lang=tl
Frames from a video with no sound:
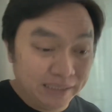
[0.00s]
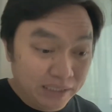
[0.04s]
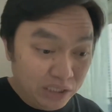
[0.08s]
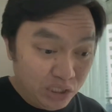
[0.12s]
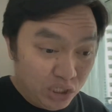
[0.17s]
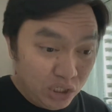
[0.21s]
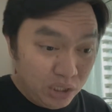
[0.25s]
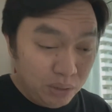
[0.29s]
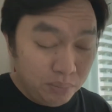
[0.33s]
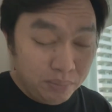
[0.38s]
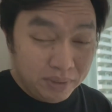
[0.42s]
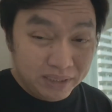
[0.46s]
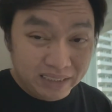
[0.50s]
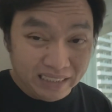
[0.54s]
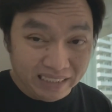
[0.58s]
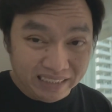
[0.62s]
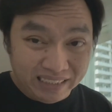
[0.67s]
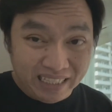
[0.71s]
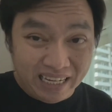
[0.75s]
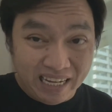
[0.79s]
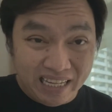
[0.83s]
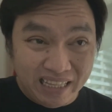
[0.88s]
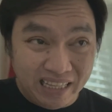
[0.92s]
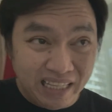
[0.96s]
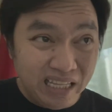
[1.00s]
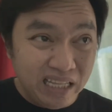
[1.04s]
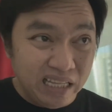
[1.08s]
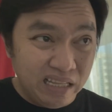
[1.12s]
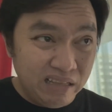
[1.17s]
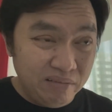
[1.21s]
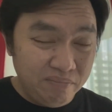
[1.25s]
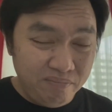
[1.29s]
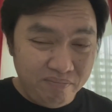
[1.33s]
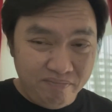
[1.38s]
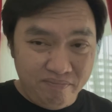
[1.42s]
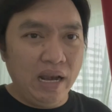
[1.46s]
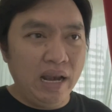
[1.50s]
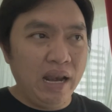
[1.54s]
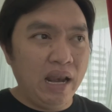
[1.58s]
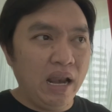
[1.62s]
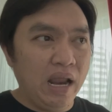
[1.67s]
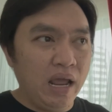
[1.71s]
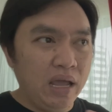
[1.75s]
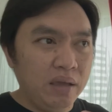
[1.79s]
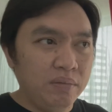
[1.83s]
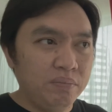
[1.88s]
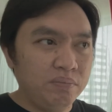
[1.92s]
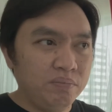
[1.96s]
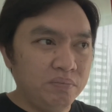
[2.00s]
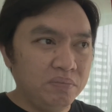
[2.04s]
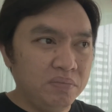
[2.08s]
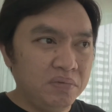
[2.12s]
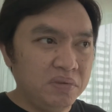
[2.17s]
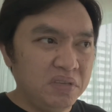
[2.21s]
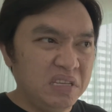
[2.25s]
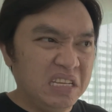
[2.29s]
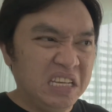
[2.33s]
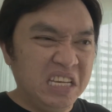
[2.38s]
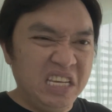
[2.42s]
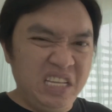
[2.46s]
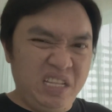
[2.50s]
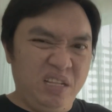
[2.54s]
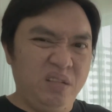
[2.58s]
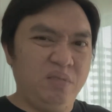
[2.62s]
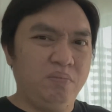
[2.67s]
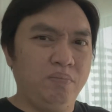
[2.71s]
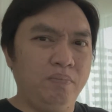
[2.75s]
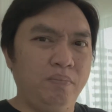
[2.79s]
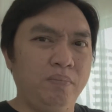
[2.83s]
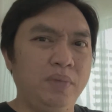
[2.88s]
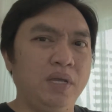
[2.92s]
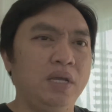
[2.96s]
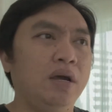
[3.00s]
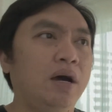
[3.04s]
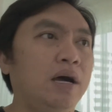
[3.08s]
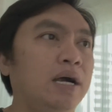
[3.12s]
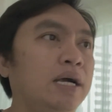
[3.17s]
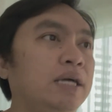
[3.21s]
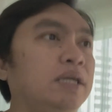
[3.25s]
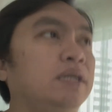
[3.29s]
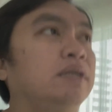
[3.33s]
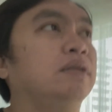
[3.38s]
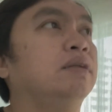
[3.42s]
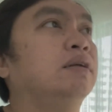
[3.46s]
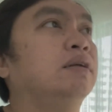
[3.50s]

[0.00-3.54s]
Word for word: niyo naman sa title. Life hit me hard.